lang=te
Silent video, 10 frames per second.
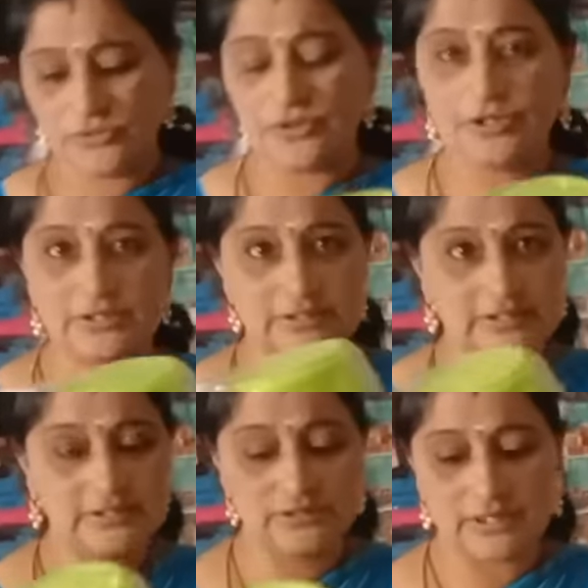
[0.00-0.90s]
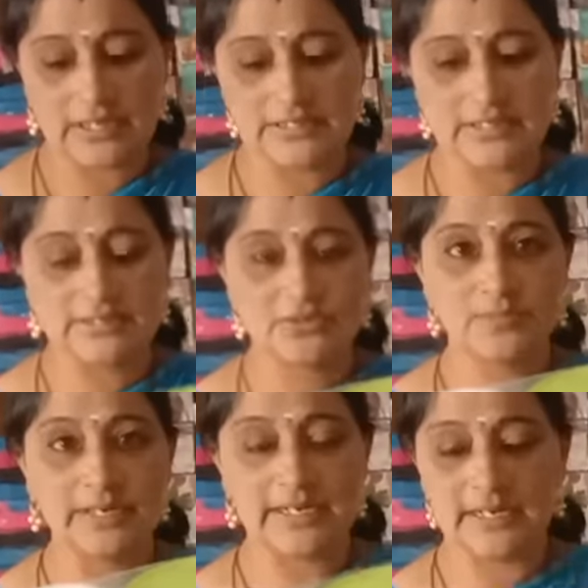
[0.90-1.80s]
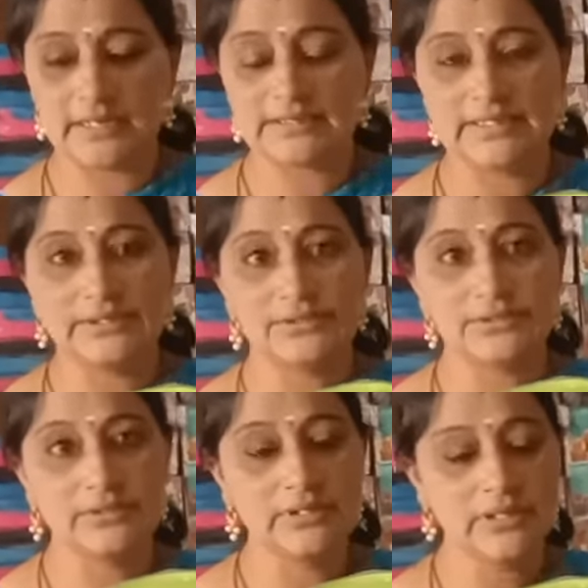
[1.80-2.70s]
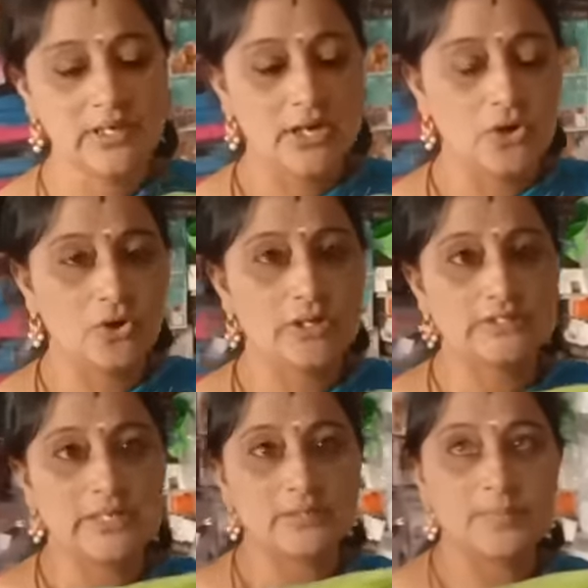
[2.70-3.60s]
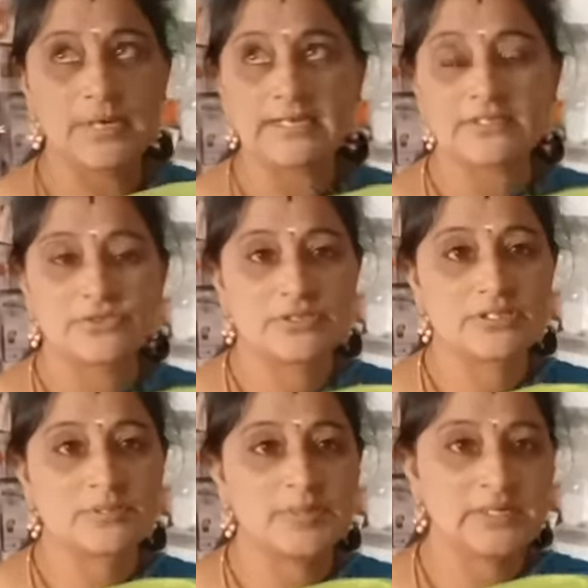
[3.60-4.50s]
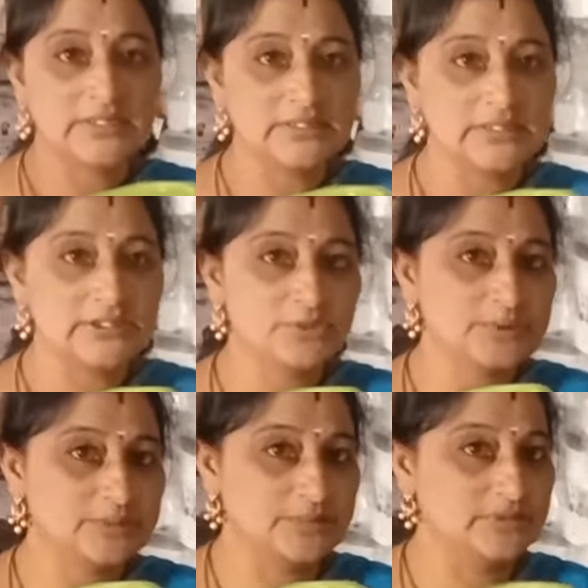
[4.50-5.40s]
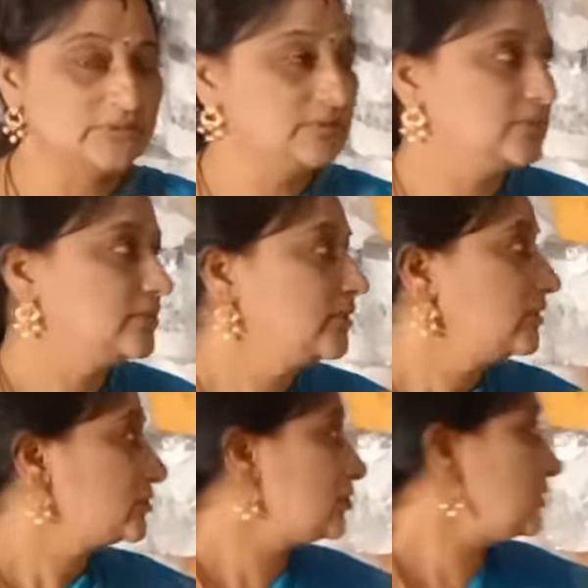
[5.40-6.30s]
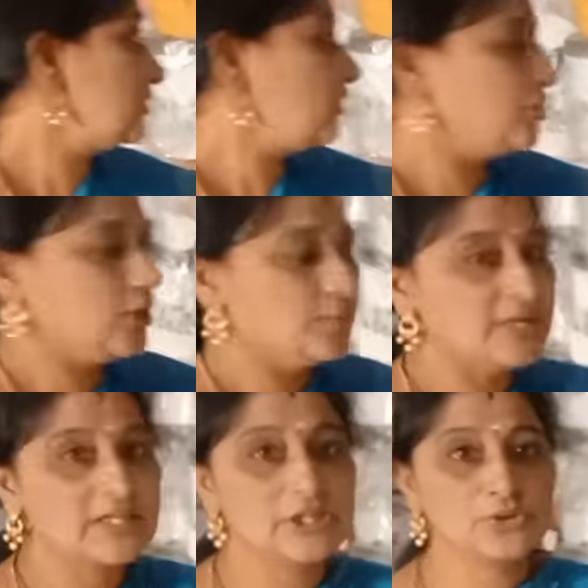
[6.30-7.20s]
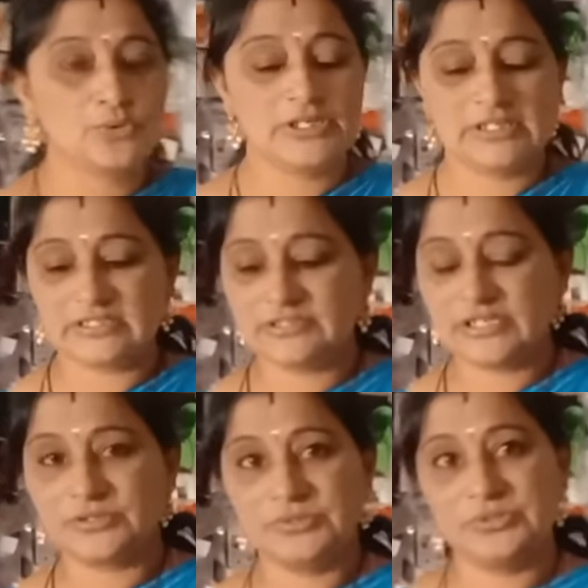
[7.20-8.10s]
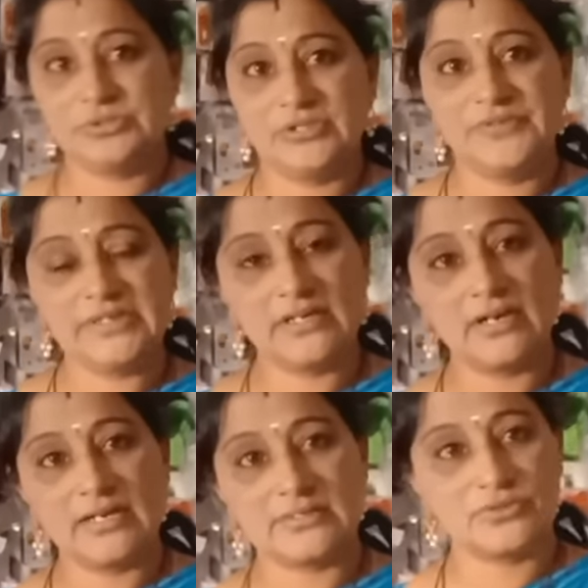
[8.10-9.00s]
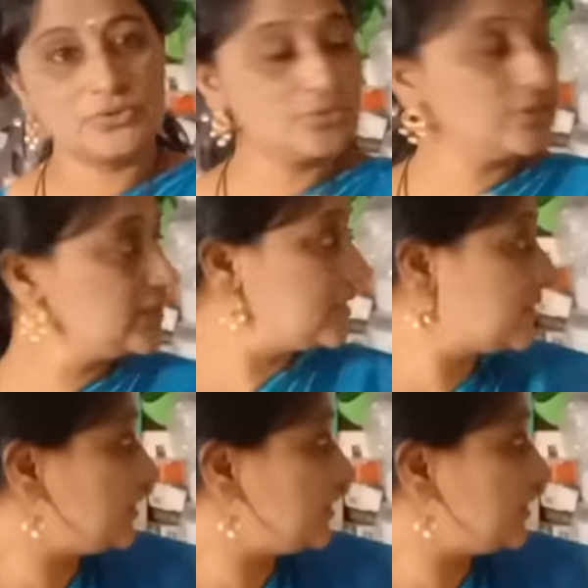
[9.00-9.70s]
సో వాటర్ జగ్స్ త్రీ జగ్స్ మనకి ఇట్లా సెట్ ఉంటుంది ఒక జగ్ ప్రైస్ వచ్చేసి మనకి థర్టీ రూపీస్ పడుతుంది సో ఇందులోనే మనకి టూ లీటర్స్ జగ్ ఉంటుంది విత్ గ్లాసు టూ లీటర్స్